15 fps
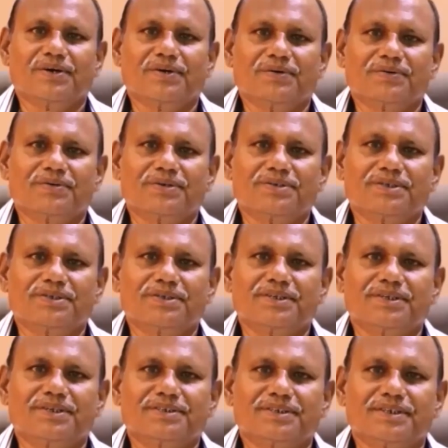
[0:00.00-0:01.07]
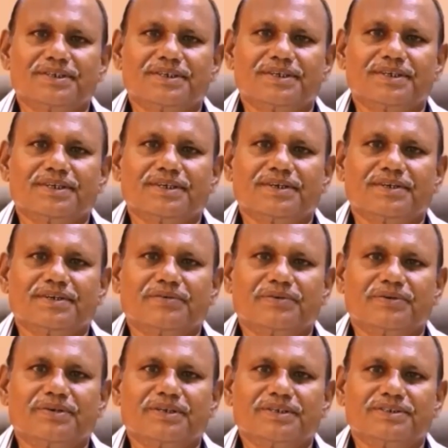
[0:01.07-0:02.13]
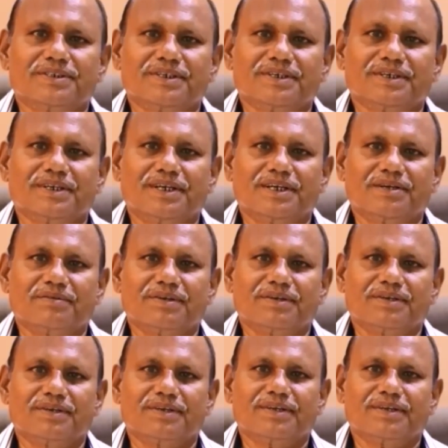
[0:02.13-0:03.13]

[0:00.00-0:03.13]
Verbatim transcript: और किसी तरह से कोई टेंशन न रहे